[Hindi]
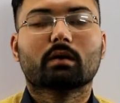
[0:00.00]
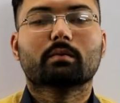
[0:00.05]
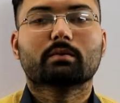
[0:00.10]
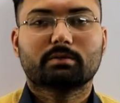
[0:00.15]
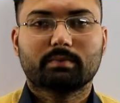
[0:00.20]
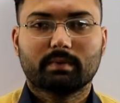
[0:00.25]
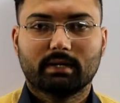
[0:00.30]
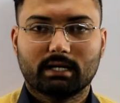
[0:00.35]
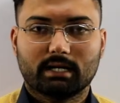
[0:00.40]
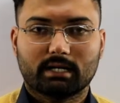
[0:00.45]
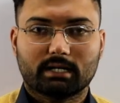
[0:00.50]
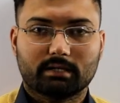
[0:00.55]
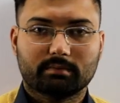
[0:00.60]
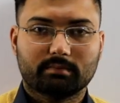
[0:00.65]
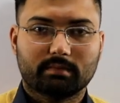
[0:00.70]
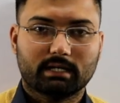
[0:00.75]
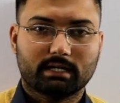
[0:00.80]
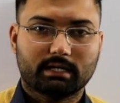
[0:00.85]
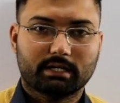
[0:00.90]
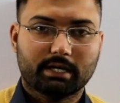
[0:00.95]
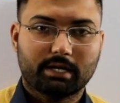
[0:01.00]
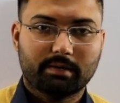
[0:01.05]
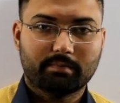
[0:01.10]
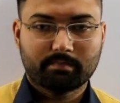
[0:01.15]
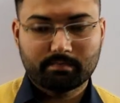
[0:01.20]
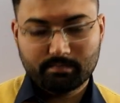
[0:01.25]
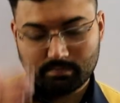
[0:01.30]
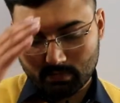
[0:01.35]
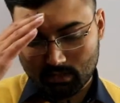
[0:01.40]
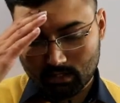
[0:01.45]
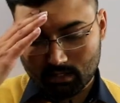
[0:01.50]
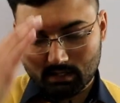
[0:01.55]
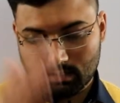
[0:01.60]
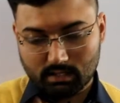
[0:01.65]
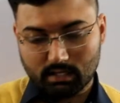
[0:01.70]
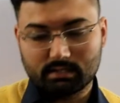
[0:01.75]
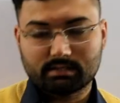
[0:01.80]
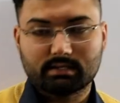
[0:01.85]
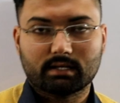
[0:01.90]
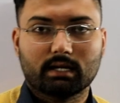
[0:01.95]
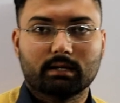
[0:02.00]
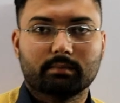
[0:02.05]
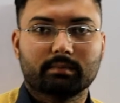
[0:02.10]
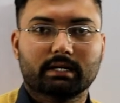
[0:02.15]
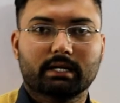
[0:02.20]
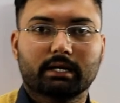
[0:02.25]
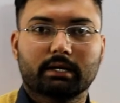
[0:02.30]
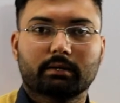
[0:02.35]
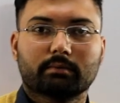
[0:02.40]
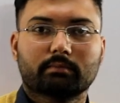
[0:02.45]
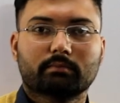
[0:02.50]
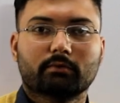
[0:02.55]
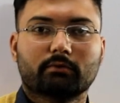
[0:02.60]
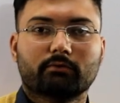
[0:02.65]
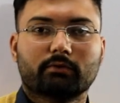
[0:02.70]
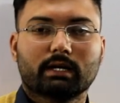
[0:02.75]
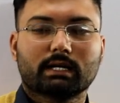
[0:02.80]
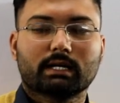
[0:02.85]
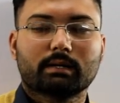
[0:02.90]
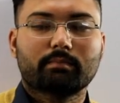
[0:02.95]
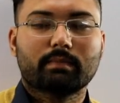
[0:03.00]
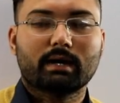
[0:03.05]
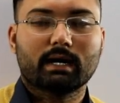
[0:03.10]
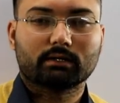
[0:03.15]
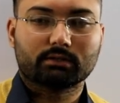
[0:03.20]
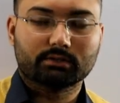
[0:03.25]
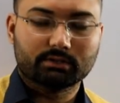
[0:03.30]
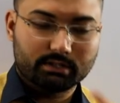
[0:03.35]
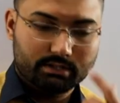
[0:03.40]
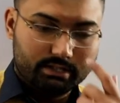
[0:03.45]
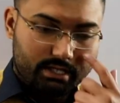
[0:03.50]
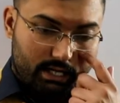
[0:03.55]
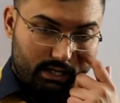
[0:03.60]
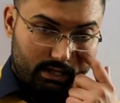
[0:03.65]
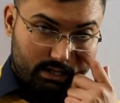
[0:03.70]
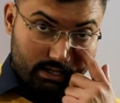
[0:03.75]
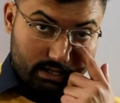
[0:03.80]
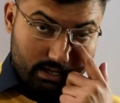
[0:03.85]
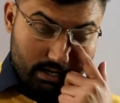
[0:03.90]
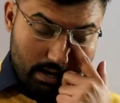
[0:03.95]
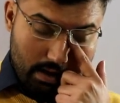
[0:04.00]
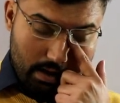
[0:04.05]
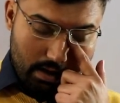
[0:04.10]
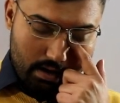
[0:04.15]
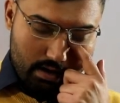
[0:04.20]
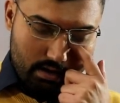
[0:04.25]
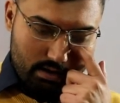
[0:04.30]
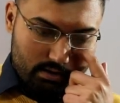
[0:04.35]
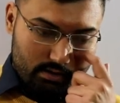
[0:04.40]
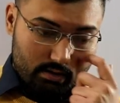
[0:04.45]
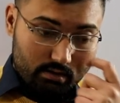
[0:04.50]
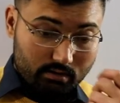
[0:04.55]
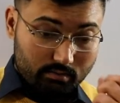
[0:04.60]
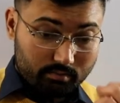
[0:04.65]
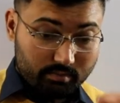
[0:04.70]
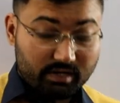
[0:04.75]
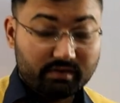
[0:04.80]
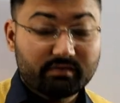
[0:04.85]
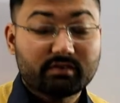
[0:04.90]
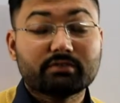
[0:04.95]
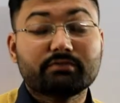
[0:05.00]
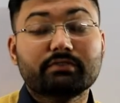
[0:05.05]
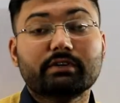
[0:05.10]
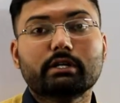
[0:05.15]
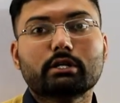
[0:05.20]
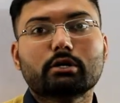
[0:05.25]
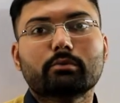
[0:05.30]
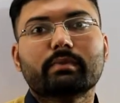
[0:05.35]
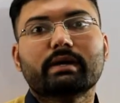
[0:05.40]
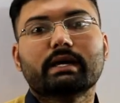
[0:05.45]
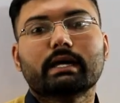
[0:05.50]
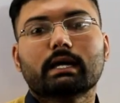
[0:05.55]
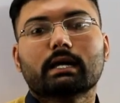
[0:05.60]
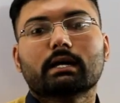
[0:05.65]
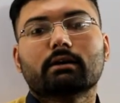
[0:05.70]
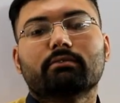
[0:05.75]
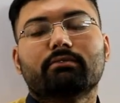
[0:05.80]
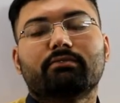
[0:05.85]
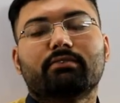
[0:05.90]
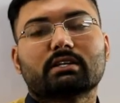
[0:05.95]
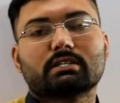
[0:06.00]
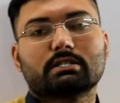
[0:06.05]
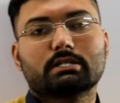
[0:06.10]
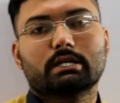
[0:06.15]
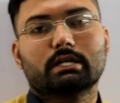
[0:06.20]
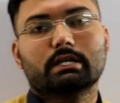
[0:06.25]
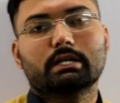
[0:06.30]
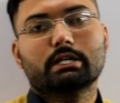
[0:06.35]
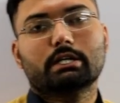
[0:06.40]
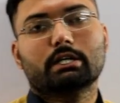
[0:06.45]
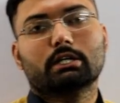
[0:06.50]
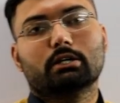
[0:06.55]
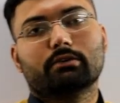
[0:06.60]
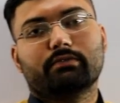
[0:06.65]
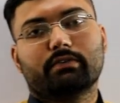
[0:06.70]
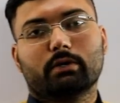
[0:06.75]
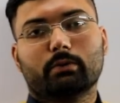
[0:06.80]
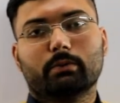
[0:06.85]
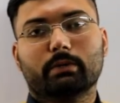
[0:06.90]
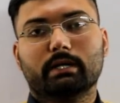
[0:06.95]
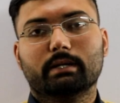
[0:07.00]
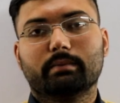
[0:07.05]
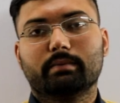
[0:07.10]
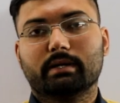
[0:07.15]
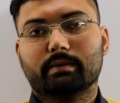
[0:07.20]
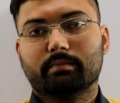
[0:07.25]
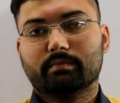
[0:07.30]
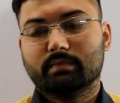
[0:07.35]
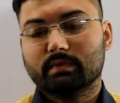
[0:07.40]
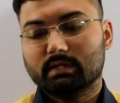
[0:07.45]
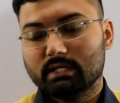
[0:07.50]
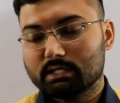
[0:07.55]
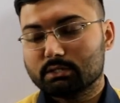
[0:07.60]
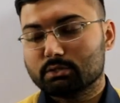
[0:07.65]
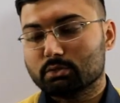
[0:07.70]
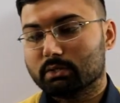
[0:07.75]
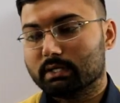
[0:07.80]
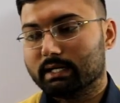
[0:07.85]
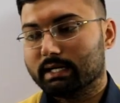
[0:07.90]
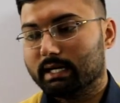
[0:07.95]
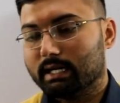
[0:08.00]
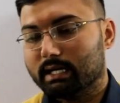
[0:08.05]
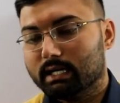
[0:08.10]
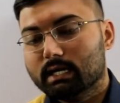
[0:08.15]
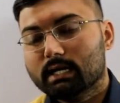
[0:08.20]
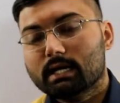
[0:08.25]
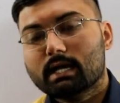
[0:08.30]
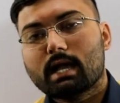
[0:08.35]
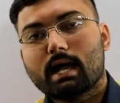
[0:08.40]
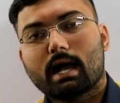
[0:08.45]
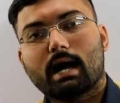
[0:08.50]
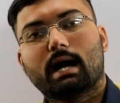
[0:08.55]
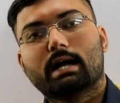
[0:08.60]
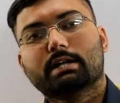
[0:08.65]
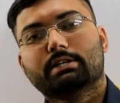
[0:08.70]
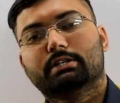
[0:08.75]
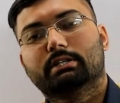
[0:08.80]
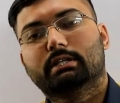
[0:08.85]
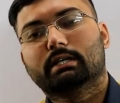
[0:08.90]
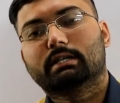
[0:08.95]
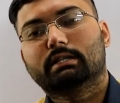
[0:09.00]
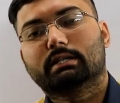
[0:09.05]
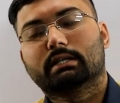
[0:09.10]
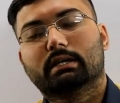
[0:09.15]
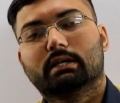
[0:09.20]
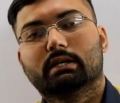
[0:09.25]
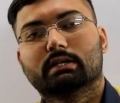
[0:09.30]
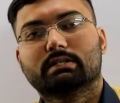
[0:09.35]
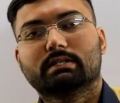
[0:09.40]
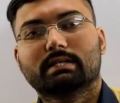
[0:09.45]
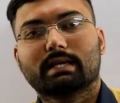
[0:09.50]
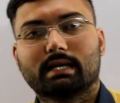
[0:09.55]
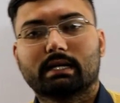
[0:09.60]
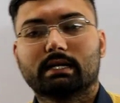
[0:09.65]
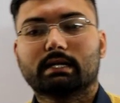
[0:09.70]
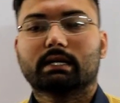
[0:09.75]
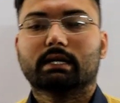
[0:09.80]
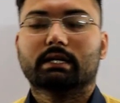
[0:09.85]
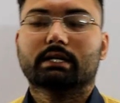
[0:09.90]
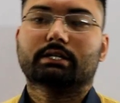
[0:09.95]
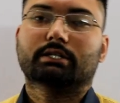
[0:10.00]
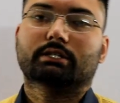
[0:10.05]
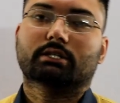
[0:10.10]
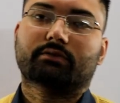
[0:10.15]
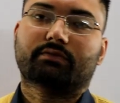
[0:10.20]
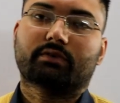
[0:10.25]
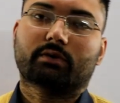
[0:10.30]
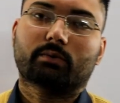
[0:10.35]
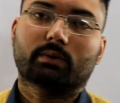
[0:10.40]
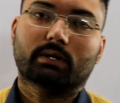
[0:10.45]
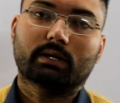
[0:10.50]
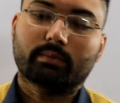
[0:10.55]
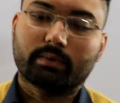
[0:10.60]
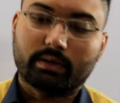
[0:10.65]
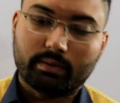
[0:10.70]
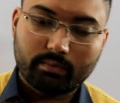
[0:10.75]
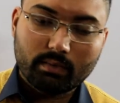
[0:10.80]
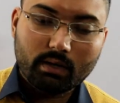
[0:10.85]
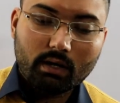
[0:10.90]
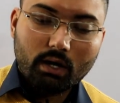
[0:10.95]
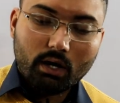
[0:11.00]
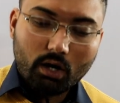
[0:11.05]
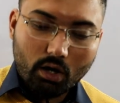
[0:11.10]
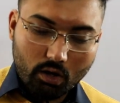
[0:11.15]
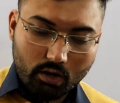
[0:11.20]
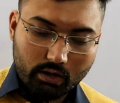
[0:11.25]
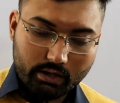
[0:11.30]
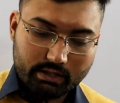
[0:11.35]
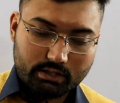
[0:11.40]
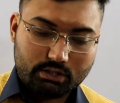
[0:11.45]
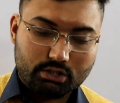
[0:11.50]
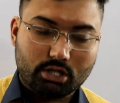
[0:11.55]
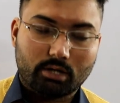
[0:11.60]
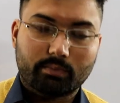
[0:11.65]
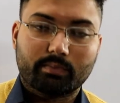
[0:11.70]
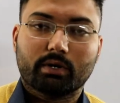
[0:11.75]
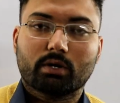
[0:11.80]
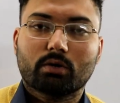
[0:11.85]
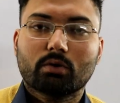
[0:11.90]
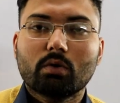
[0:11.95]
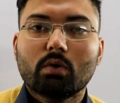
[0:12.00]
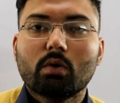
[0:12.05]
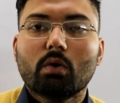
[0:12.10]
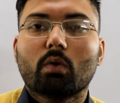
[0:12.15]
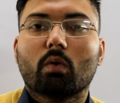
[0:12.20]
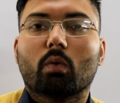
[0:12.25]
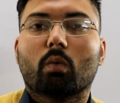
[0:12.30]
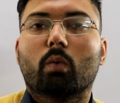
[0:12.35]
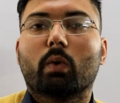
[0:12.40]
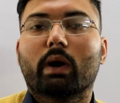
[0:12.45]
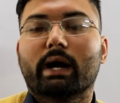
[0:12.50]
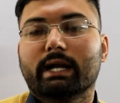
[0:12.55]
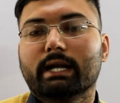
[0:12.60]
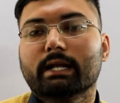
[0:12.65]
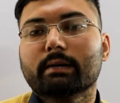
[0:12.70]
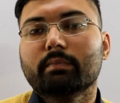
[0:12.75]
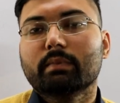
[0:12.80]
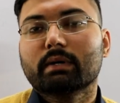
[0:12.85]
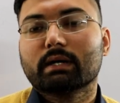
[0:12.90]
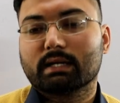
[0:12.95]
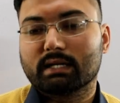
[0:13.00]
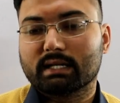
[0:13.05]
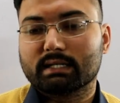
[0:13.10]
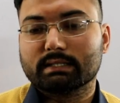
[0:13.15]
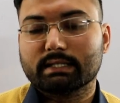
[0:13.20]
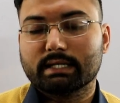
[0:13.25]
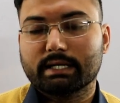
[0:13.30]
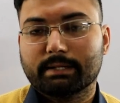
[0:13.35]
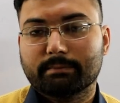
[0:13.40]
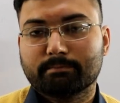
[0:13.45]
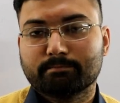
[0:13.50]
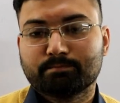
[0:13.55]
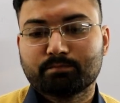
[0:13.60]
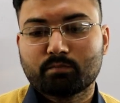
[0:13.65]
बिसमीम अस्सलाम वालेकुम वेलकम बैक टू द चैनल प्रीवियस वीडियो में फर्स्ट कंडीशन ऑफ इक्विलिब्रियम देख चुके हैं आज देखते हैं सेकंड कंडीशन ऑफ इक्विलिब्रियम और इस टॉपिक को वाइंड अप करते हैं